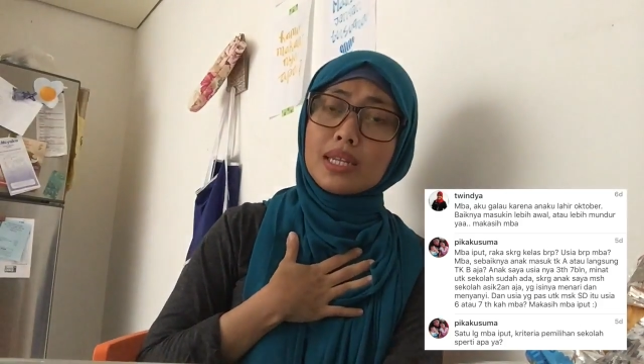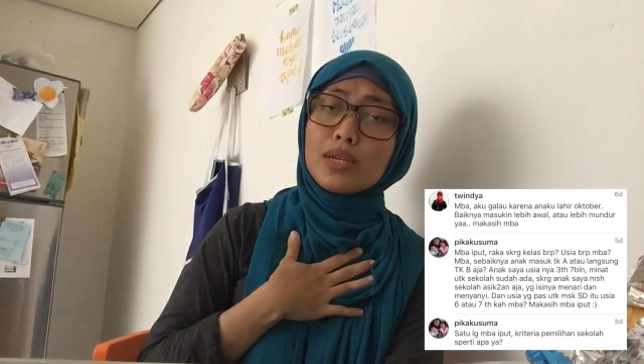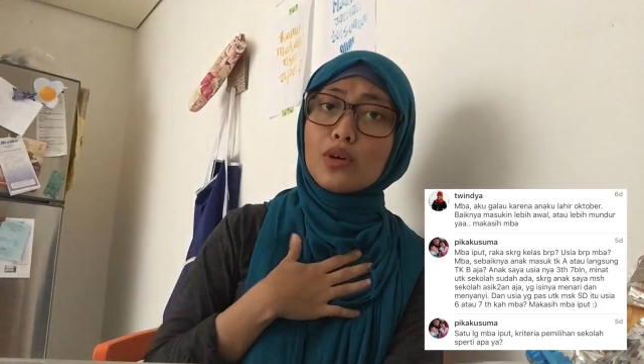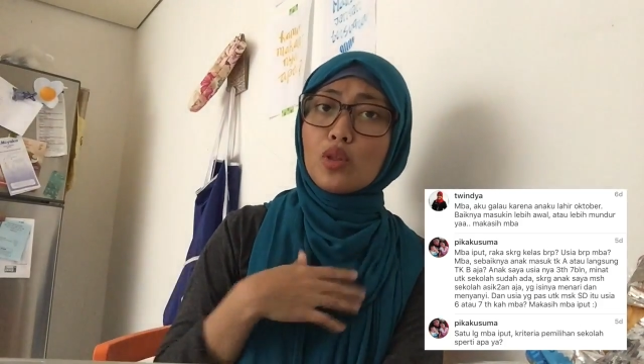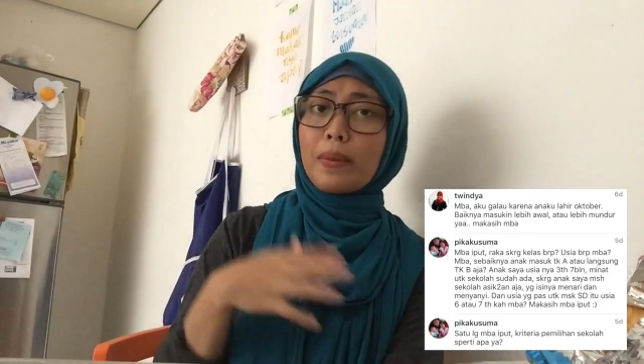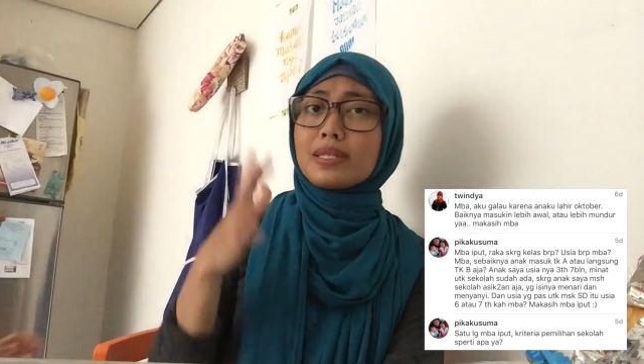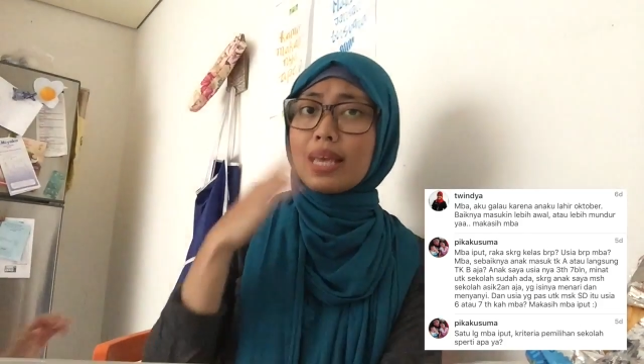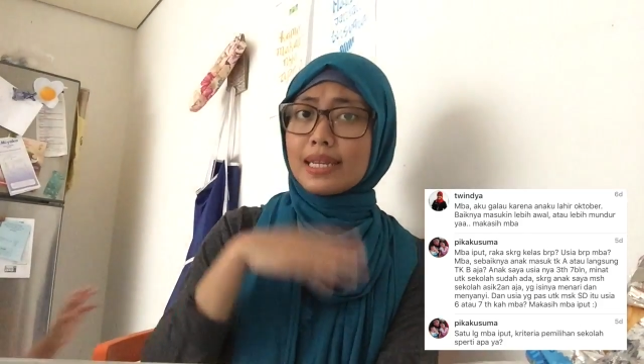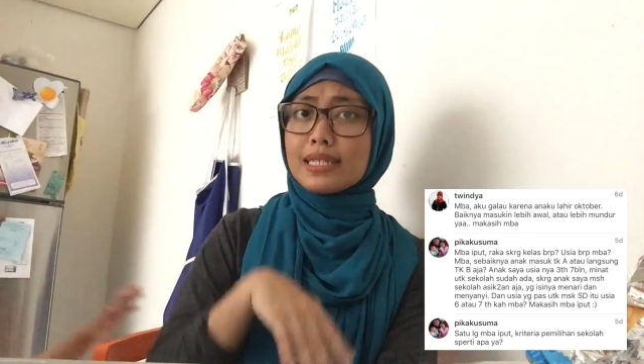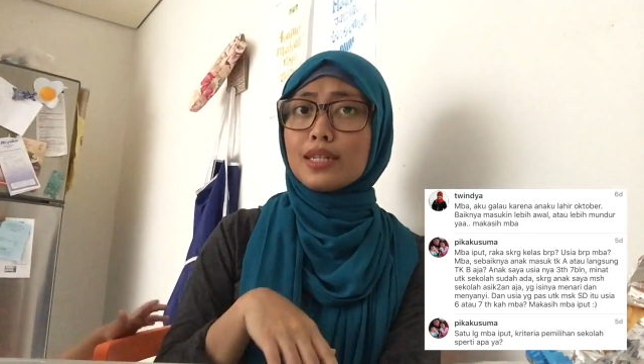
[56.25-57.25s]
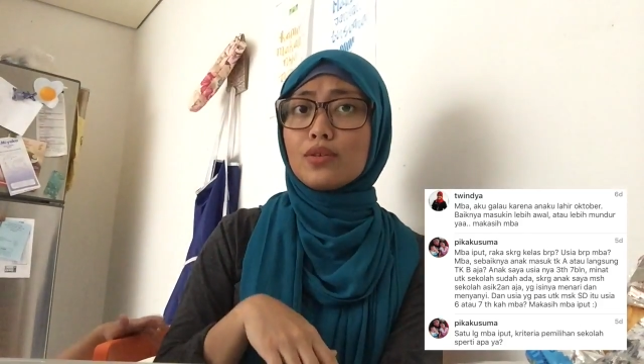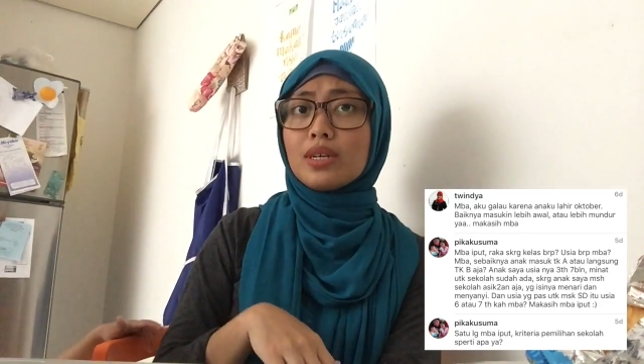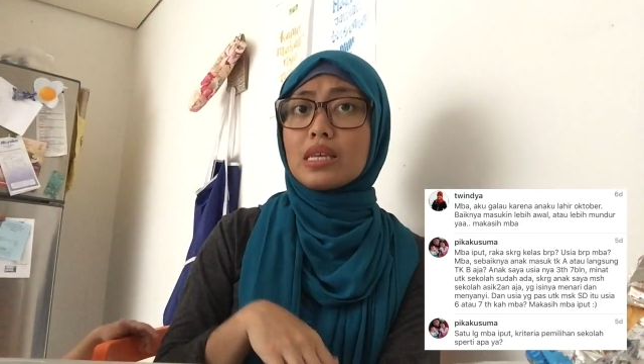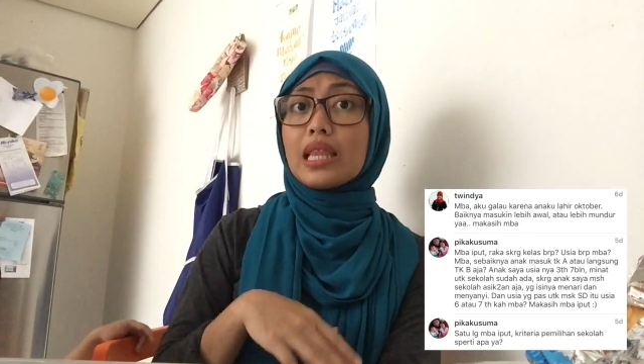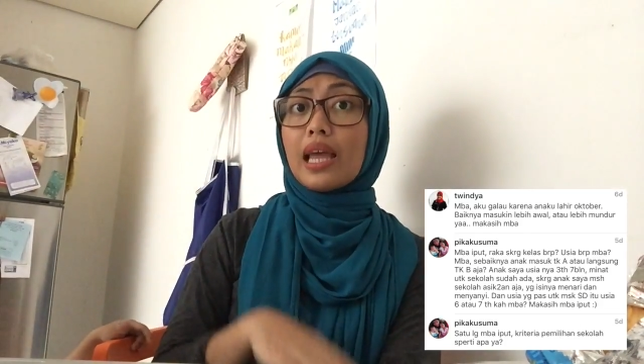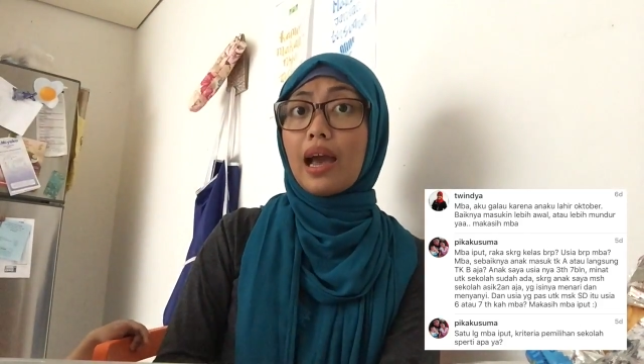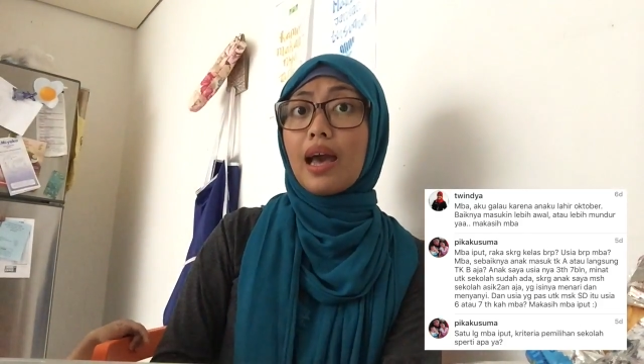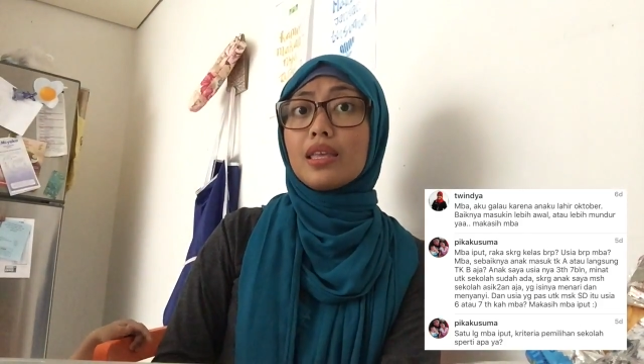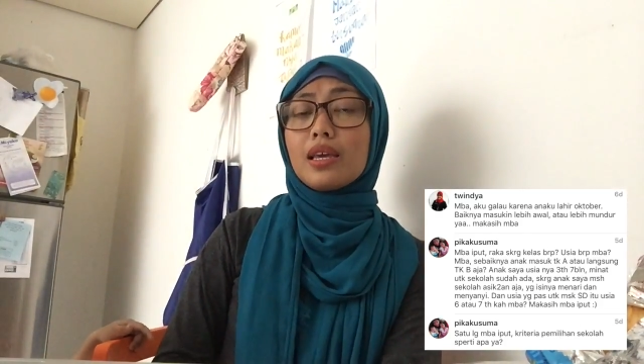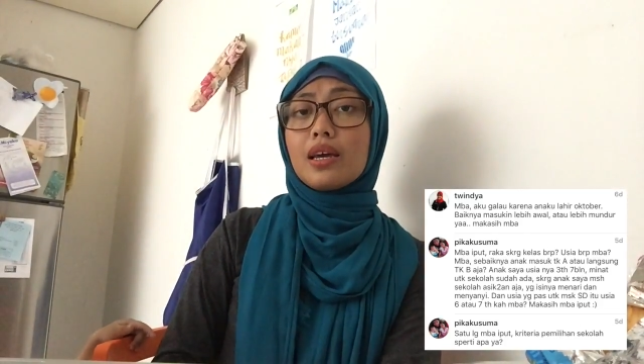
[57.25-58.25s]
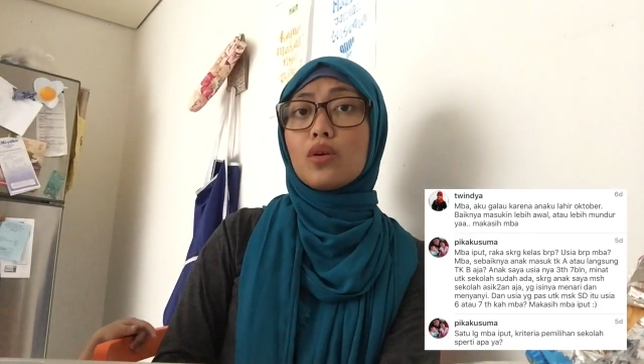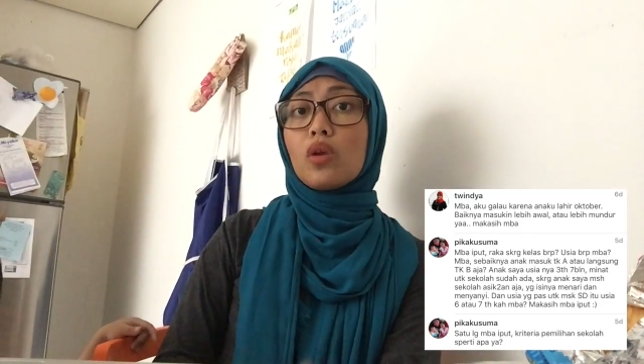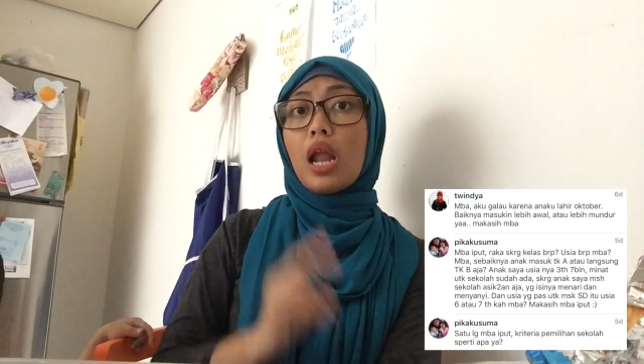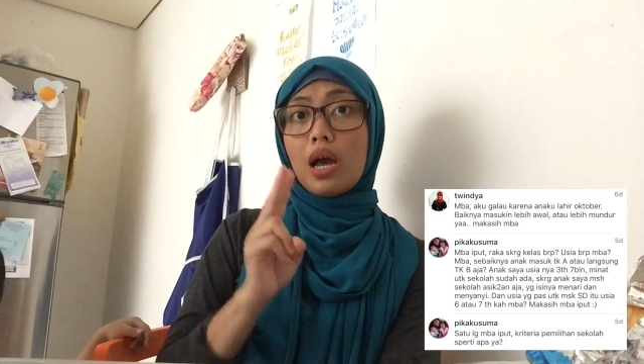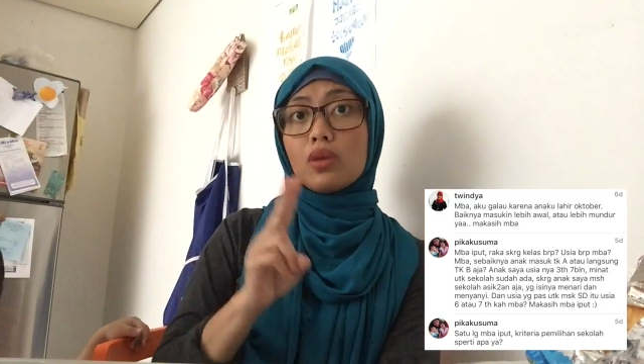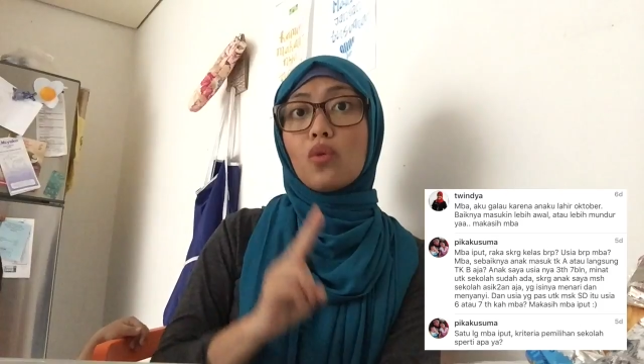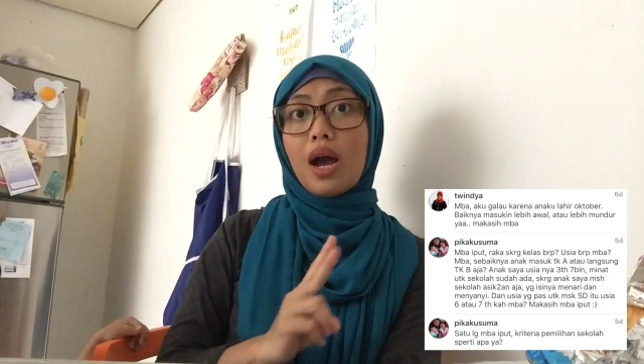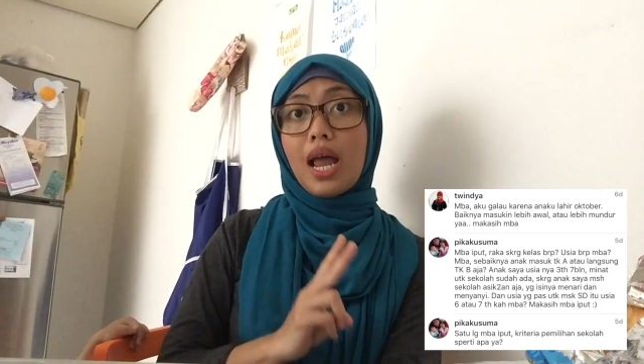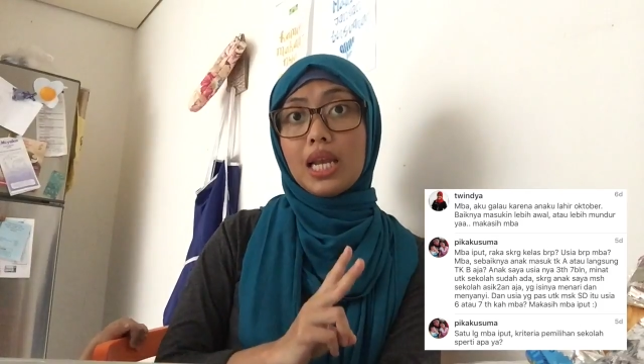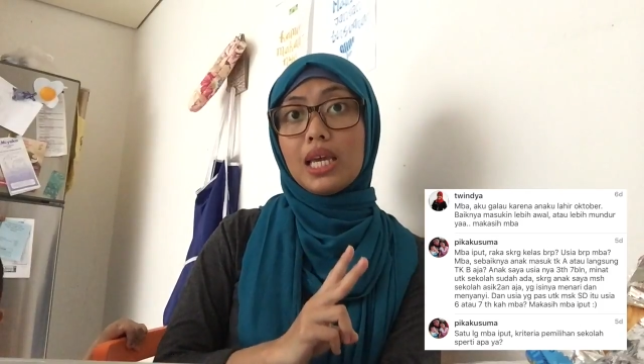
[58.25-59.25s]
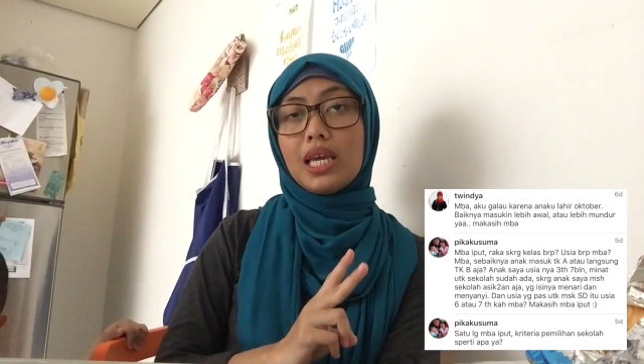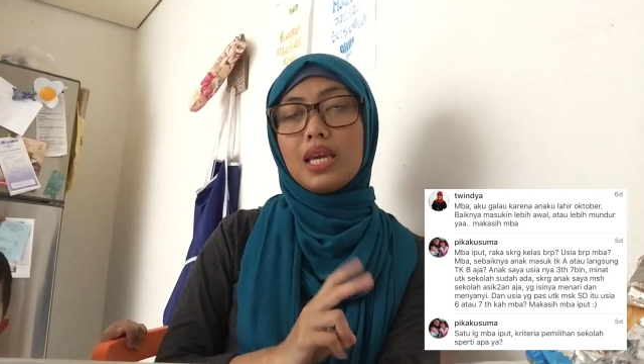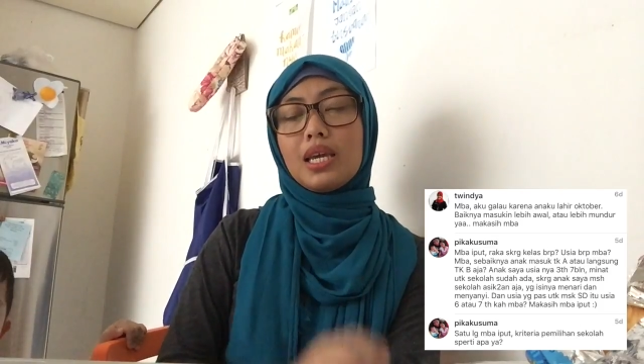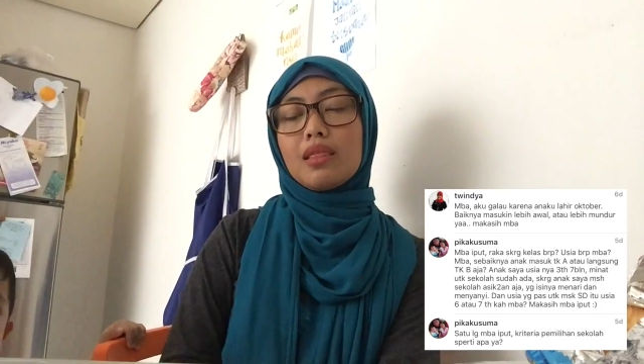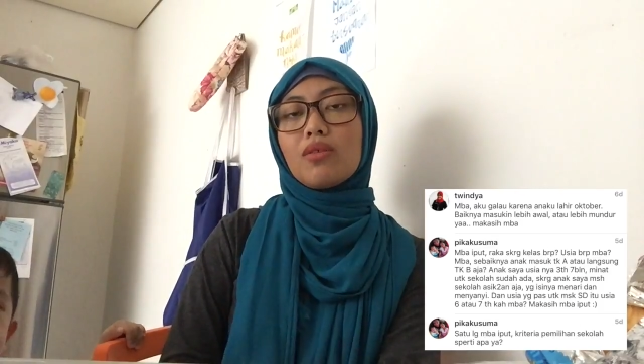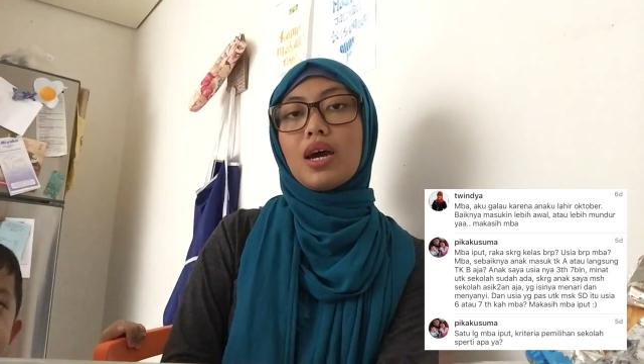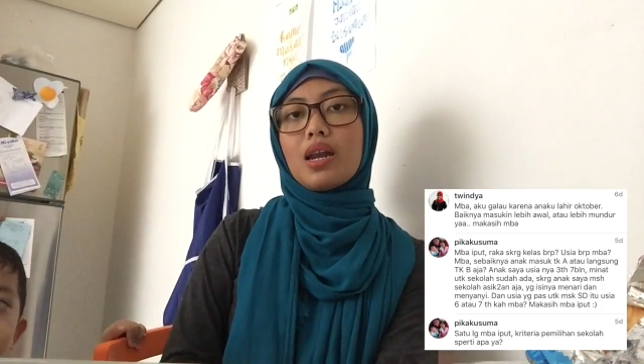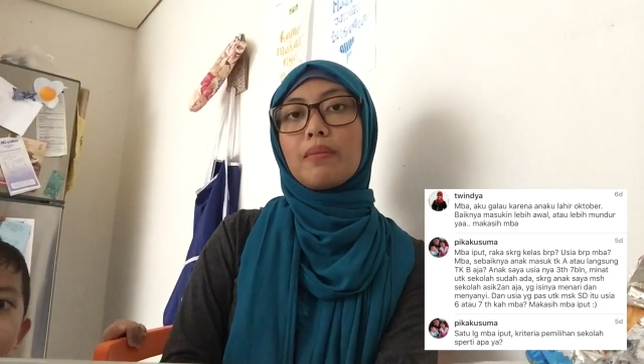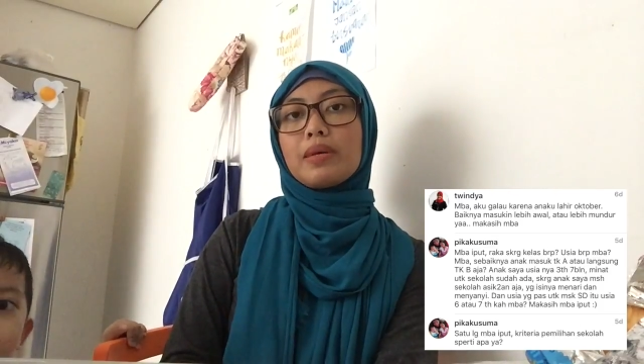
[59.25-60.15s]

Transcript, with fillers: jadi waktu pas saya kecil juga saya TKA-nya ngulang dua kali gitu karena